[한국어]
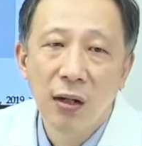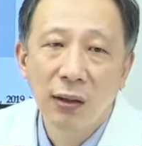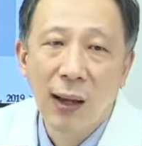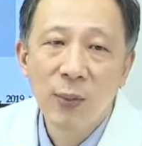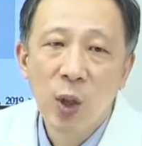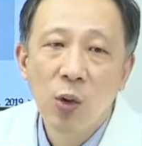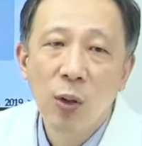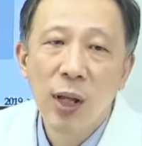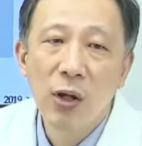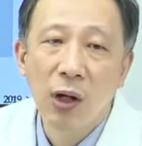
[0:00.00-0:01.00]
어, 남성
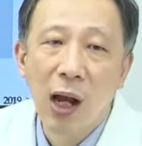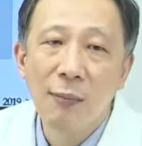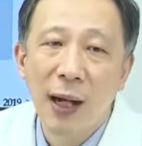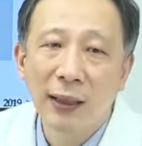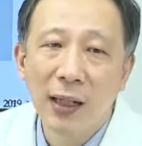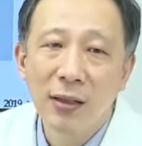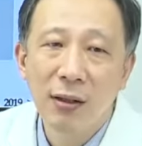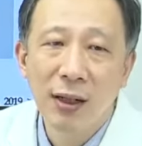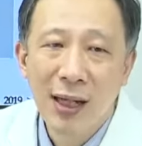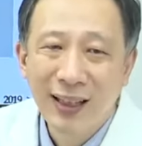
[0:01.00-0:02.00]
호르몬의 영향을
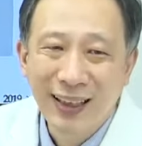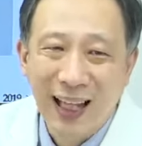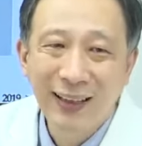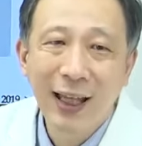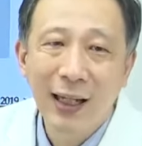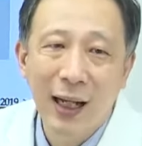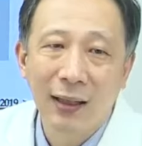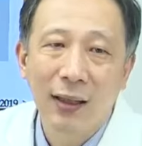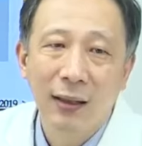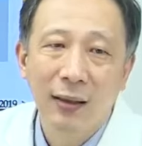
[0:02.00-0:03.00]
받아서 단단한